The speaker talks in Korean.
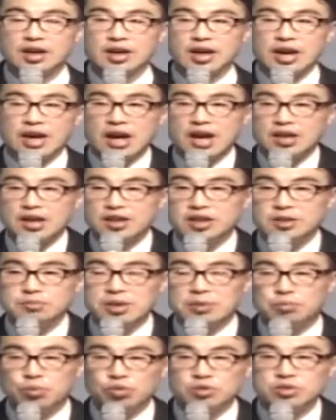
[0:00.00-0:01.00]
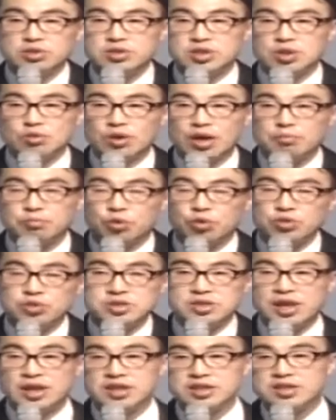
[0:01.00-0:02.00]
하나님의 본질과
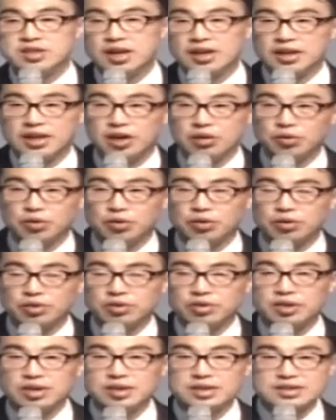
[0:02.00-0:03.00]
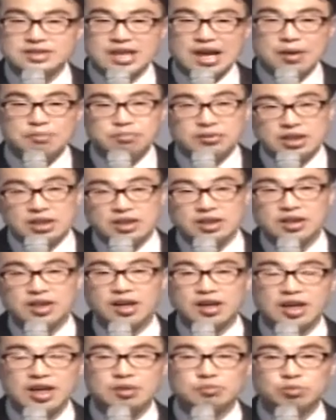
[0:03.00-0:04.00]
본체에 있지 아니하고 참
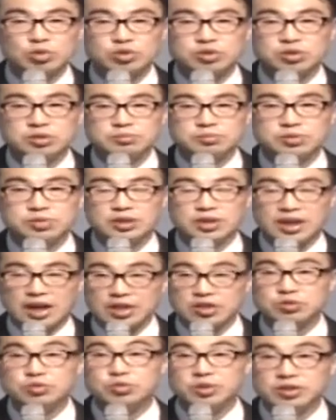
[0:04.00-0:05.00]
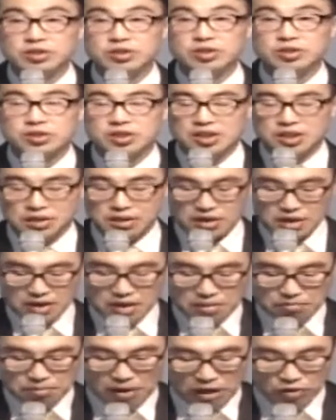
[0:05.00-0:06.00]
인간의 모습을 가지고 있는 것이
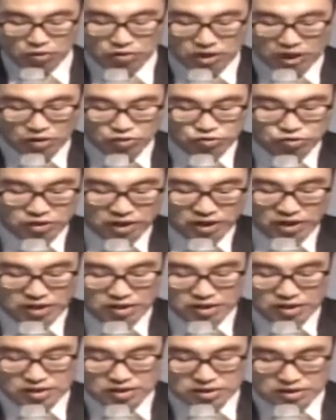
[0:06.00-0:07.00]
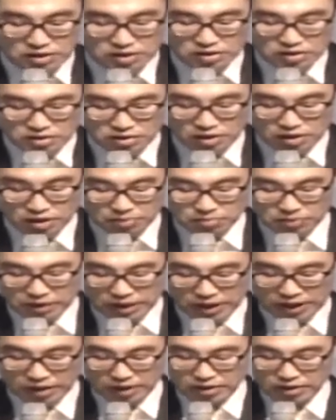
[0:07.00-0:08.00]
바로 예수의
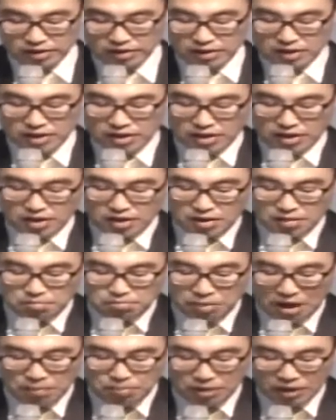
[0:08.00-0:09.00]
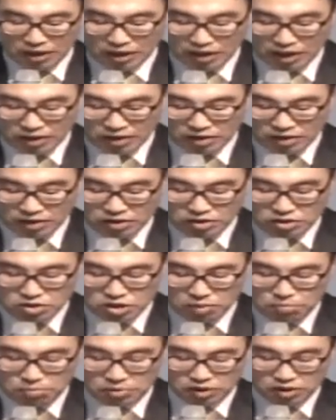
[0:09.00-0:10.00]
신성입니다. 발바닥 같은
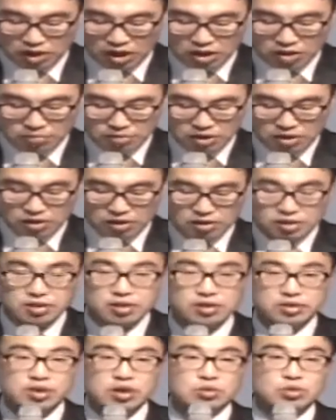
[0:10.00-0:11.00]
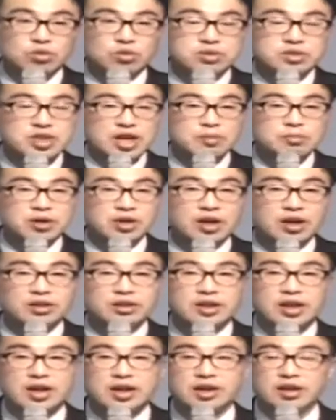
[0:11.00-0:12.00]
천민 계급을 결코
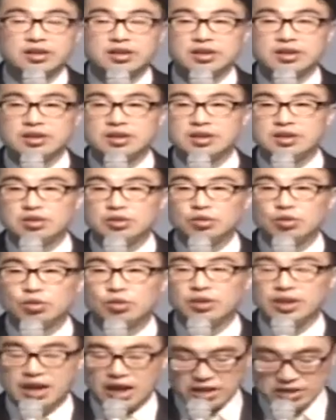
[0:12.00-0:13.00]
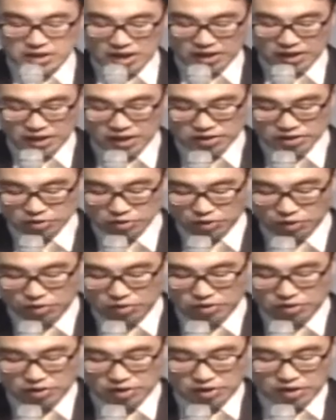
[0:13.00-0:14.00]
차별하거나 홀대하지 아니하시고
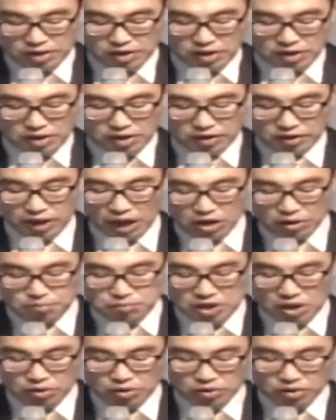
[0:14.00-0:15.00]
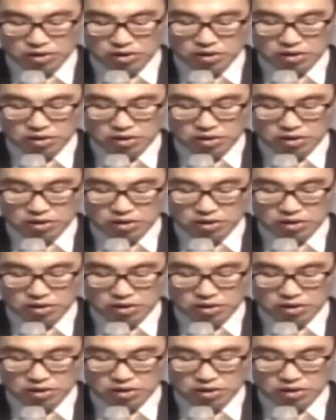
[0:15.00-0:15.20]
계급 제도를